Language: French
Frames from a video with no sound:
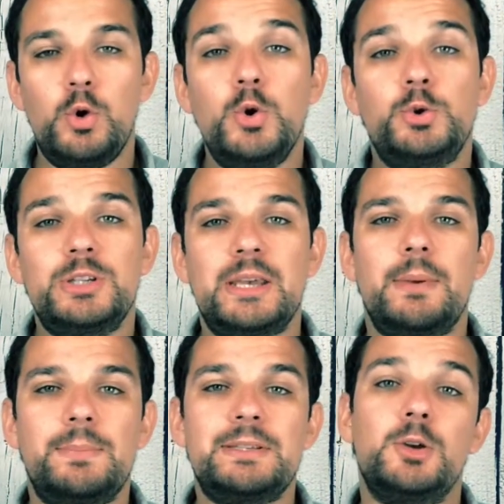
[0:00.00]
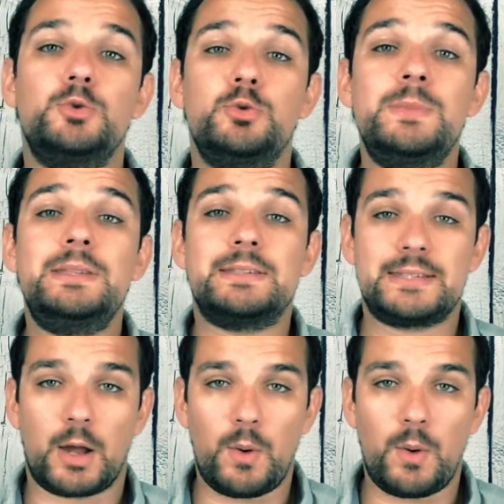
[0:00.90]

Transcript: le deuxième épisode du mythe Star